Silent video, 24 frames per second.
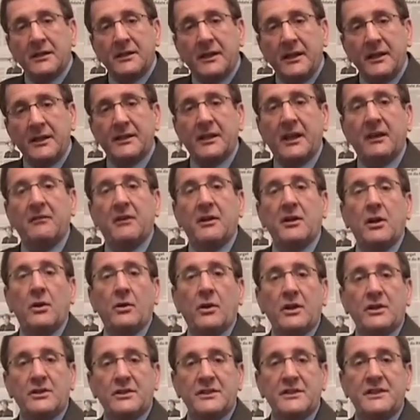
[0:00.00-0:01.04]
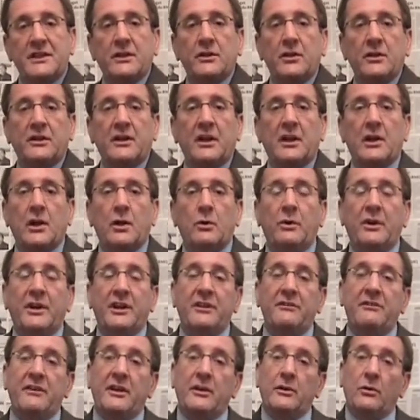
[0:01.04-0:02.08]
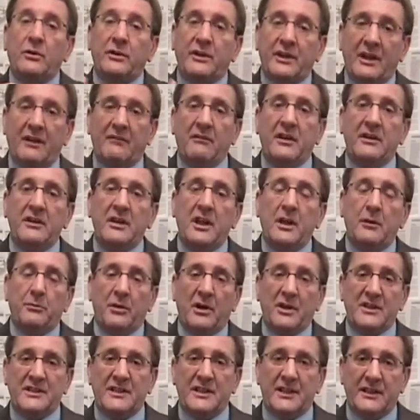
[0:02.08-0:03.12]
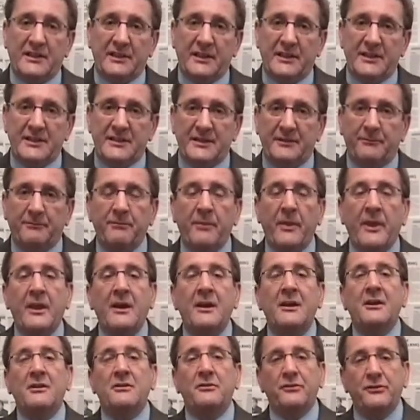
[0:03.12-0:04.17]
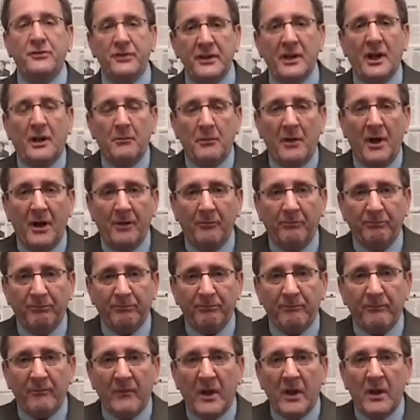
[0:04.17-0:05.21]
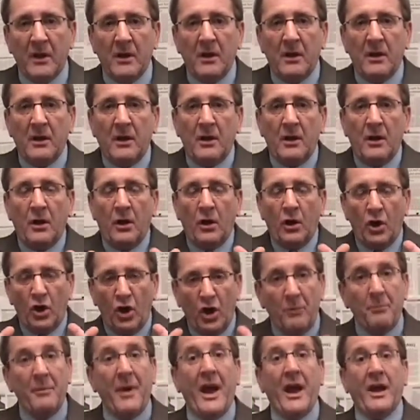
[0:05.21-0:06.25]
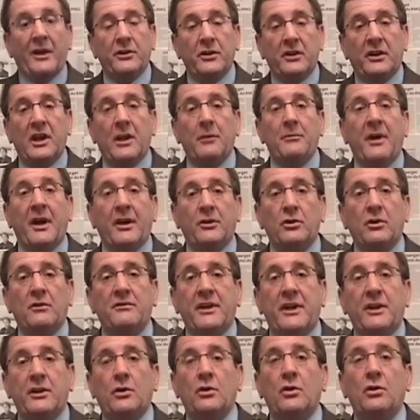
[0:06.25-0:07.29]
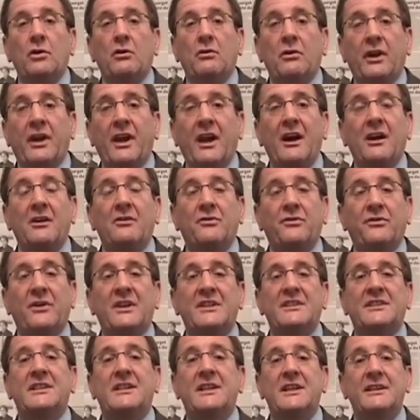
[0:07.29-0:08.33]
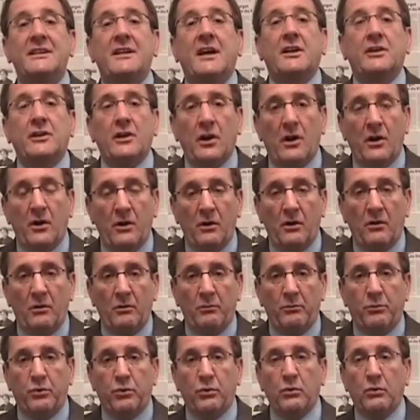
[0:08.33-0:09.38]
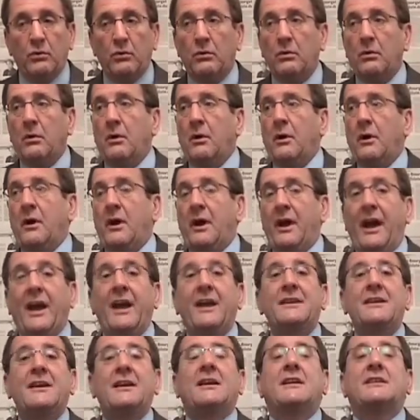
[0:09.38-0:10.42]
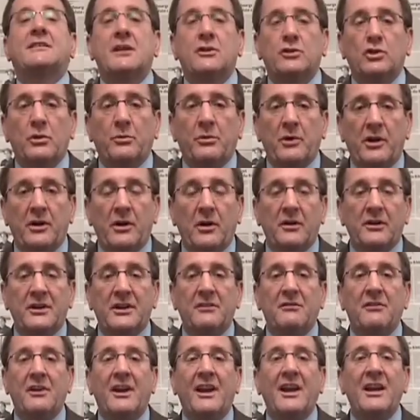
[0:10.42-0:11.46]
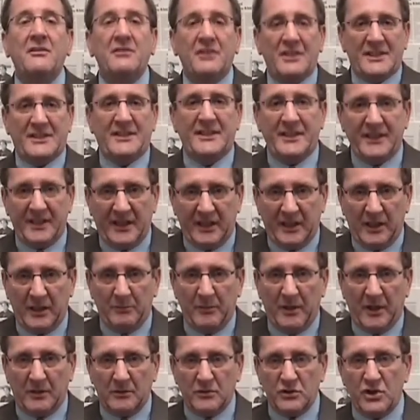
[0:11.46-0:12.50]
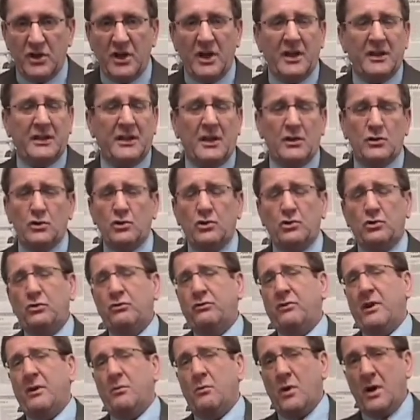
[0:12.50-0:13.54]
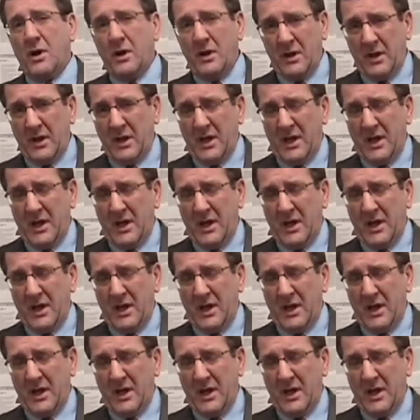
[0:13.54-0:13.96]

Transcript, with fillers: des travailleurs étudiants de Calgary qui viendront travailler et passer l'été ici. Finalement, le maire de Québec deviendra le grand facilitateur pour aider les entrepreneurs qui veulent investir à Québec. J'ai entendu souvent, moi,